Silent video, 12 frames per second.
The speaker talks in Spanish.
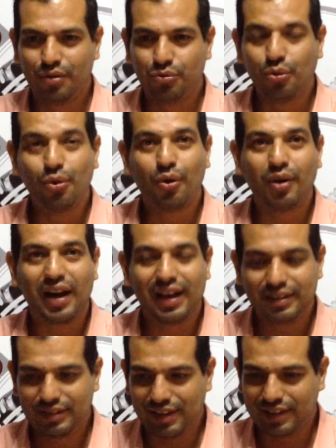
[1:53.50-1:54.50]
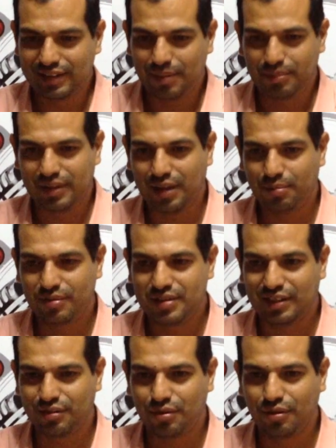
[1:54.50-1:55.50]
tú lograste aceptar
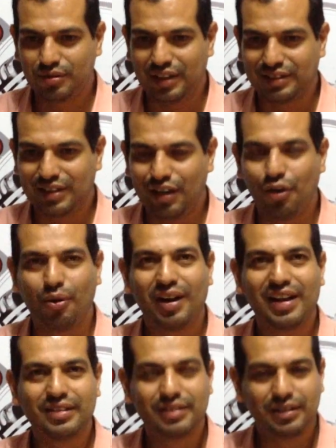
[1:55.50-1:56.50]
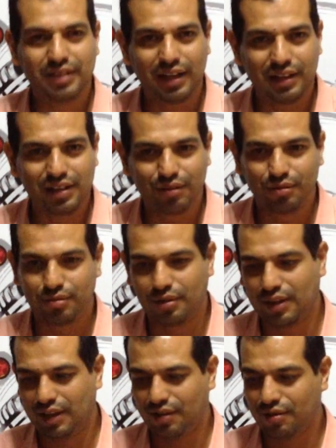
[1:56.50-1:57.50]
muchas cosas, lograste salir de tu
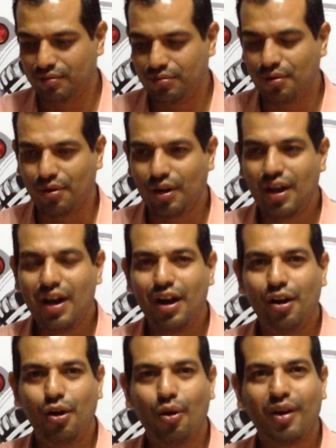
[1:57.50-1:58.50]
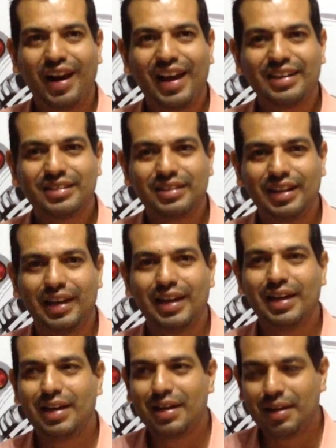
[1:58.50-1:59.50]
zona de confort, lograste
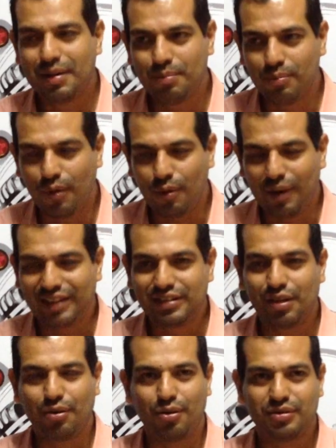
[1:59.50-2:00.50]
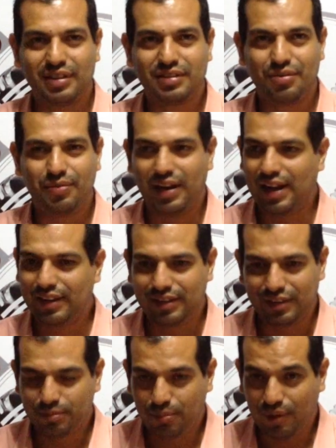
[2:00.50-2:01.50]
hacer cosas
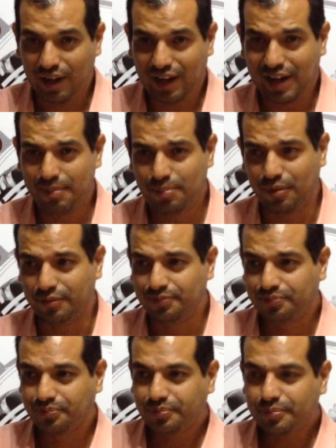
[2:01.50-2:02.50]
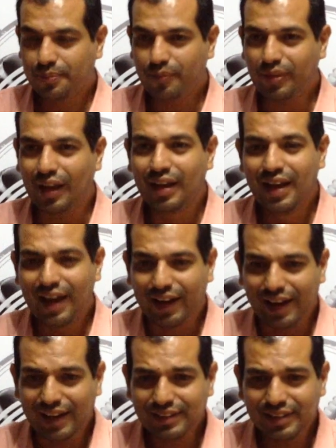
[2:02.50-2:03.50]
diferentes. Por ejemplo,
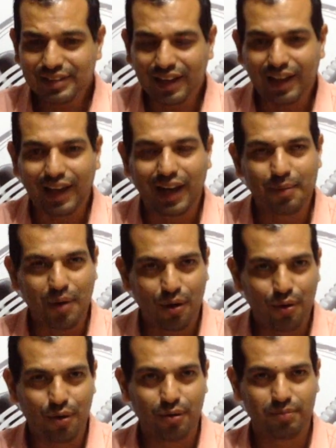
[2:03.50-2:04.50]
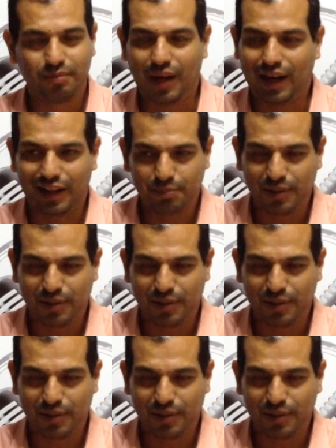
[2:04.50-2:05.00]
gracias a que a lo mejor a las